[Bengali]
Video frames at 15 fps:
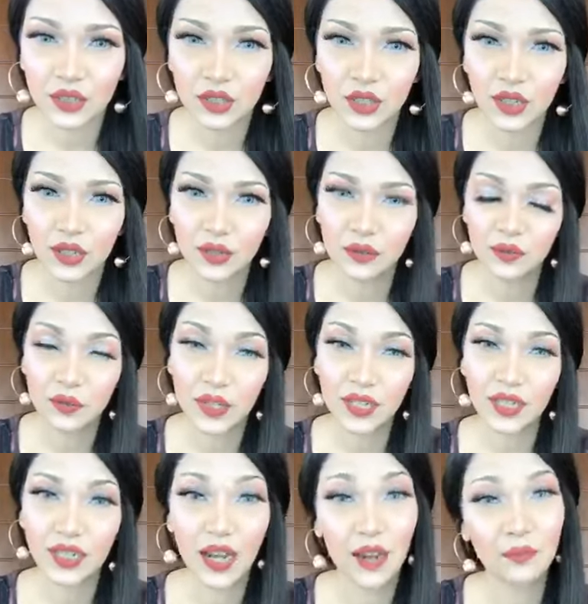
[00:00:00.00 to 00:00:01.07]

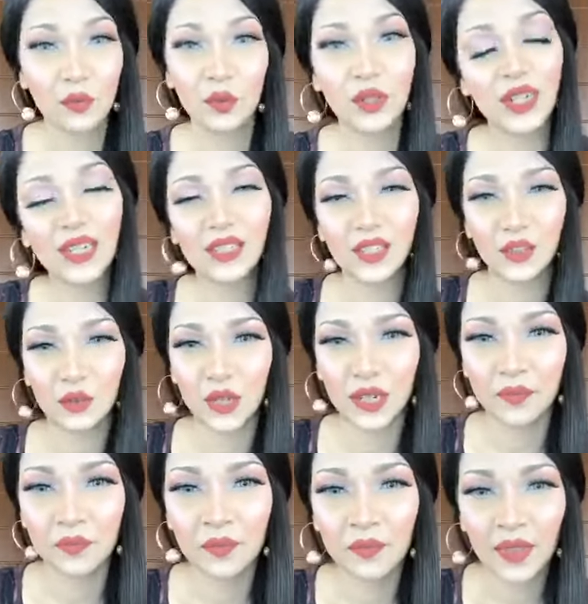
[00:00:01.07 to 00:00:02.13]
শরফিনা আপু লিখেছে ওকে
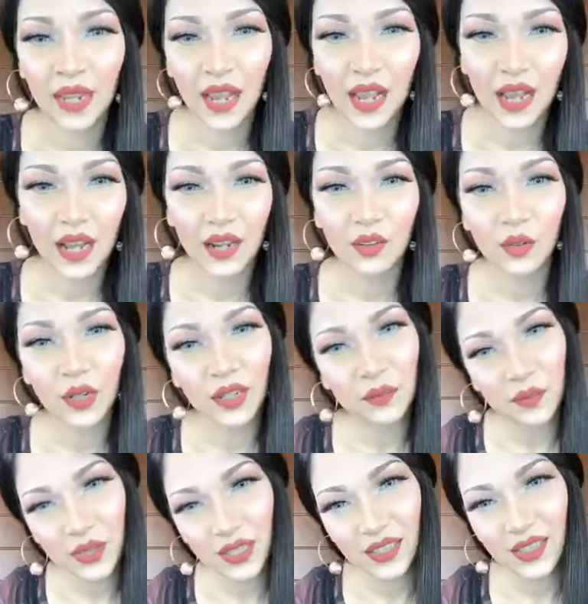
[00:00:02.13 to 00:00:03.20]
লুকিং
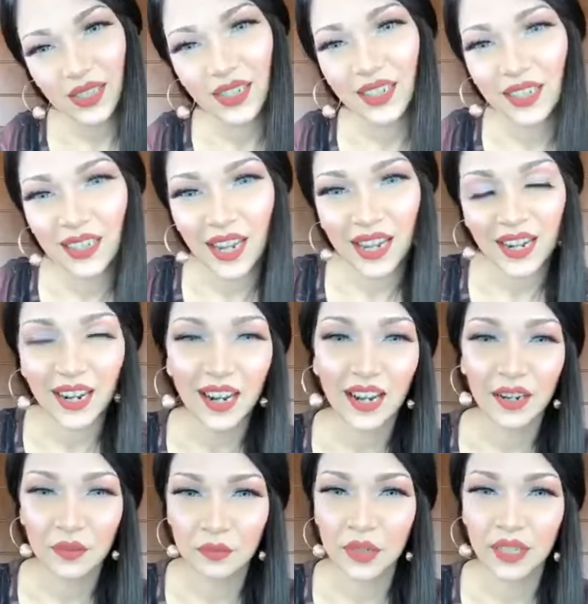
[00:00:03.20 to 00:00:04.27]
প্রিটি ইয়ানা
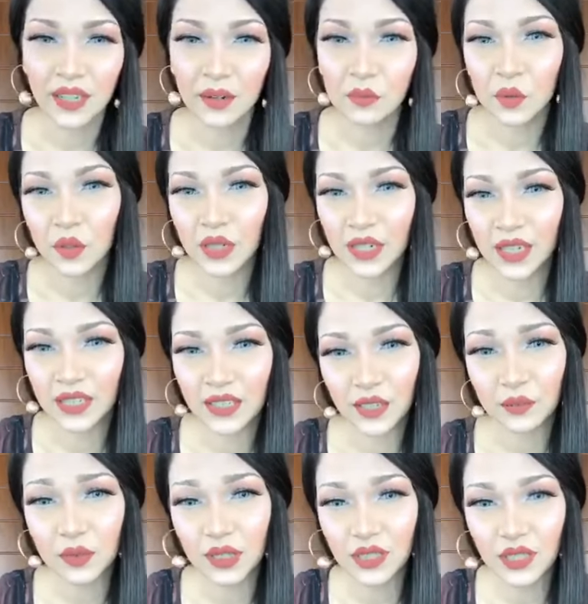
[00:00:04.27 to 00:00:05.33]
আহমেদ আপু লিখেছে
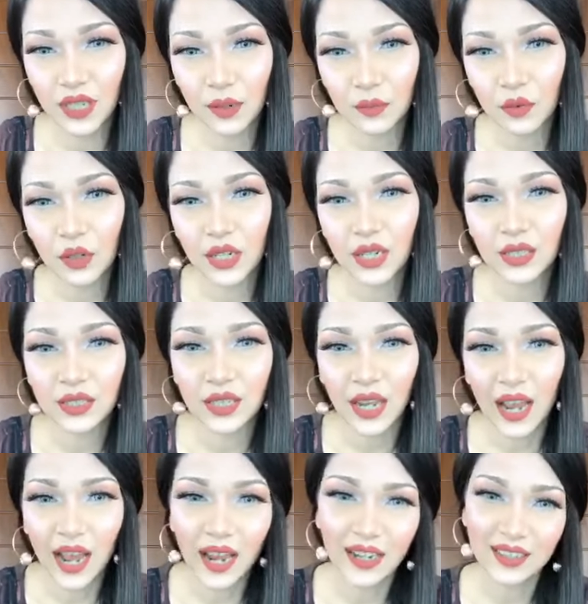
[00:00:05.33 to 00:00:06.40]
বৃষ্টি আপু লিখেছে
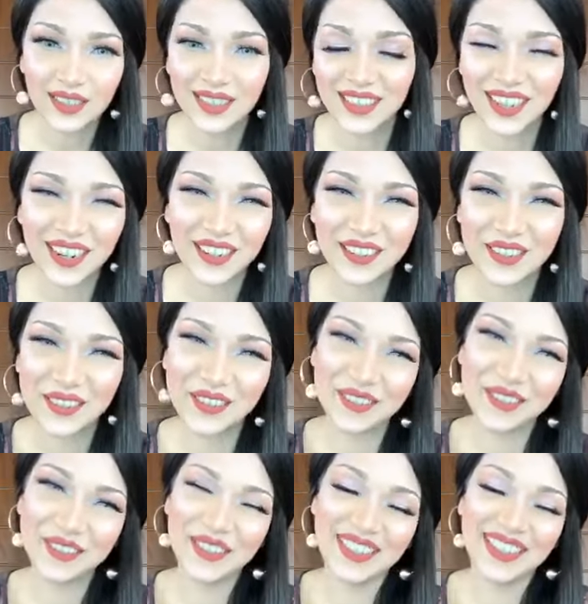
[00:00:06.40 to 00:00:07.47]
হাই স্টাইল
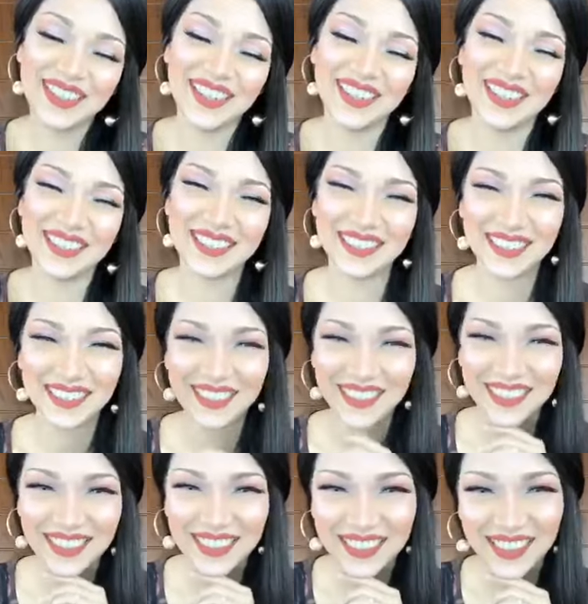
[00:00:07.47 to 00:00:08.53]
কুইন ঠিক
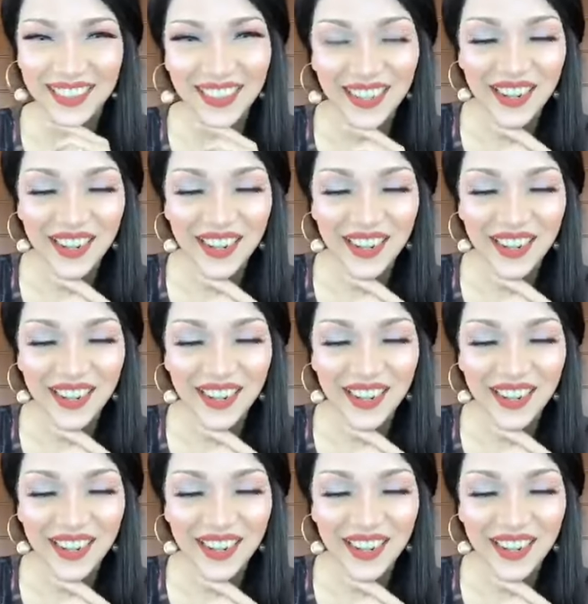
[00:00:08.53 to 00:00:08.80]
আছে